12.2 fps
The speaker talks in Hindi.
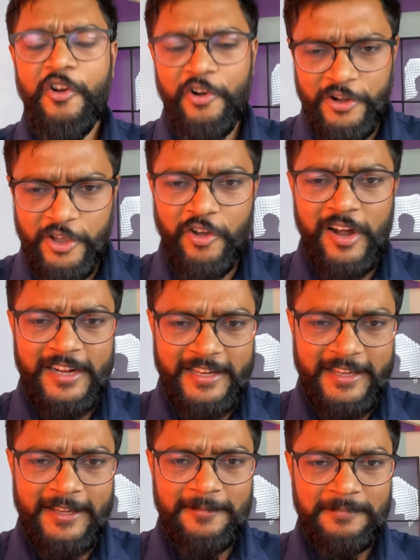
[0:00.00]
ऑडियो क्वालिटी
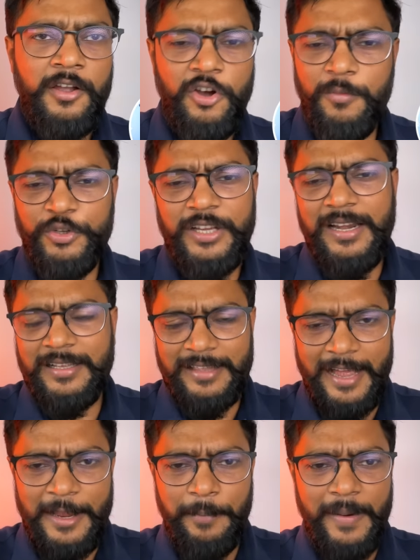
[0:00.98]
है और मुझे लगता
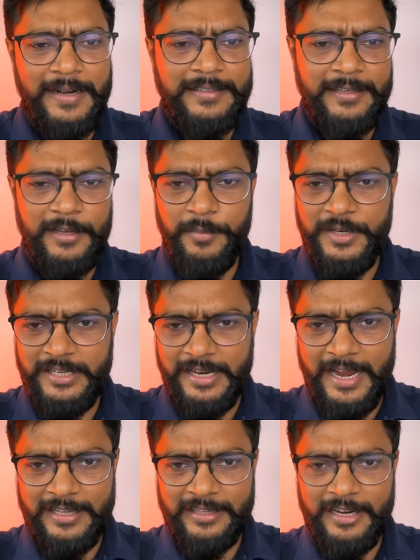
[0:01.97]
है आईपैड से कभी
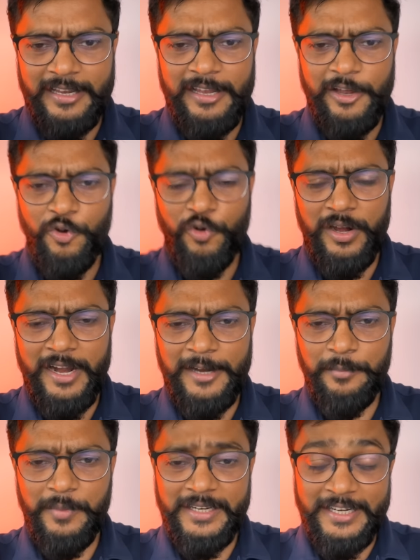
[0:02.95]
शिकायत रही है ऑनलाइन
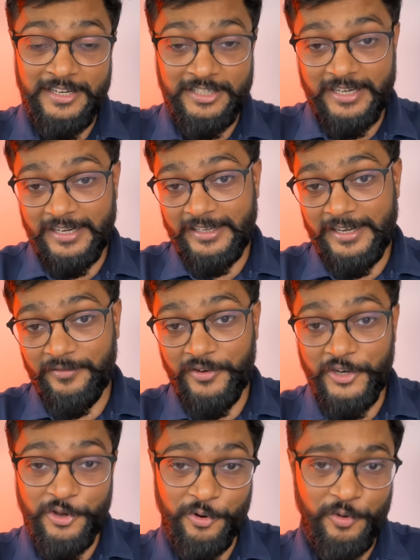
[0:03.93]
मीटिंग चैटिंग
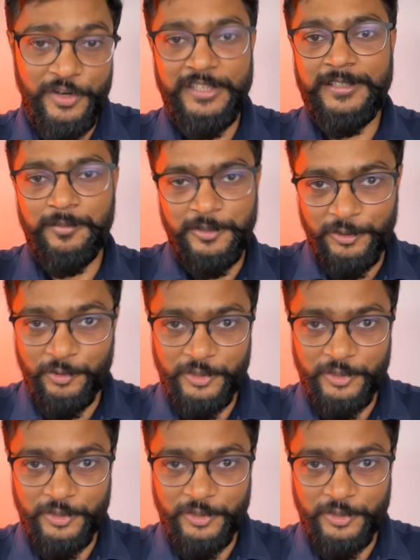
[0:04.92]
वीडियो कॉल इन सब चीजों